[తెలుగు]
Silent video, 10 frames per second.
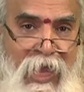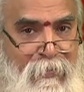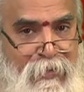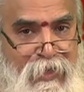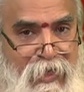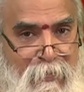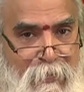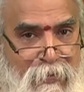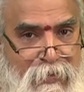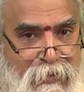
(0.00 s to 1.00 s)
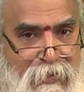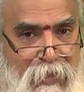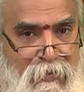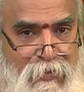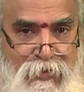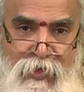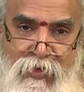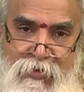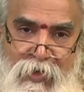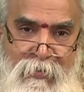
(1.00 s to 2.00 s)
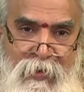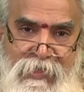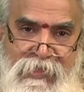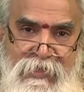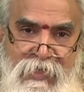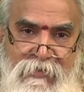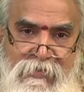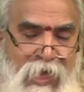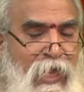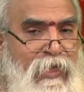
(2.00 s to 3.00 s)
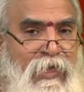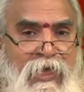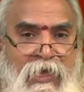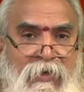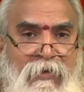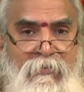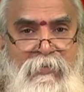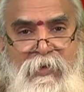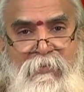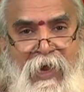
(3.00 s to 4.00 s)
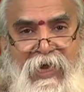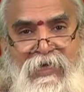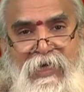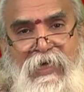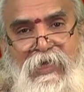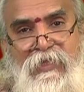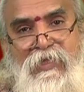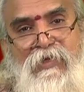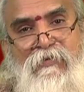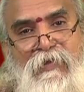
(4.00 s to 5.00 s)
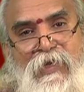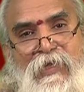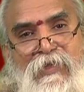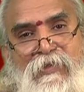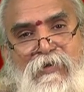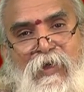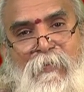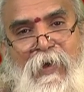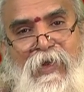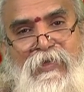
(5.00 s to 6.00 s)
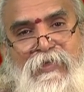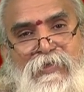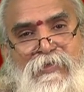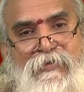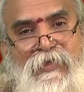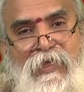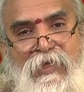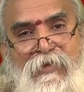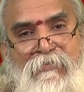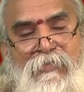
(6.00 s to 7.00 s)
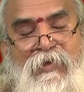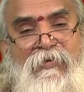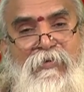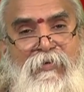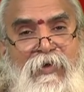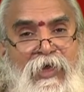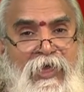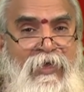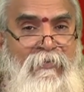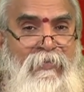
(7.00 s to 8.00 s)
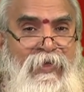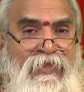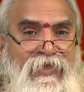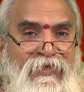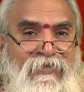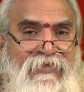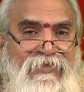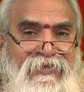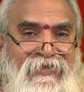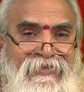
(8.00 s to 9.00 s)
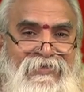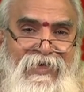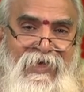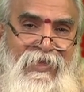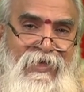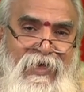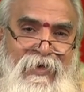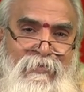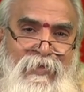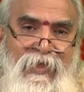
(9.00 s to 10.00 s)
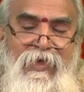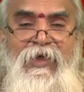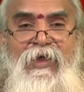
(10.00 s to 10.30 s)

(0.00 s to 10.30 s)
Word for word: న్యాయబద్ధంగా ప్రవర్తిస్తారు ఇతరులకు కూడా మేలు చేస్తారు కానీ మీరు మాట్లాడే తీరు వల్ల ఇతరులు అపార్థం చేసుకుని మీకు ఇబ్బందిని సృష్టించే అధికారం ఉంది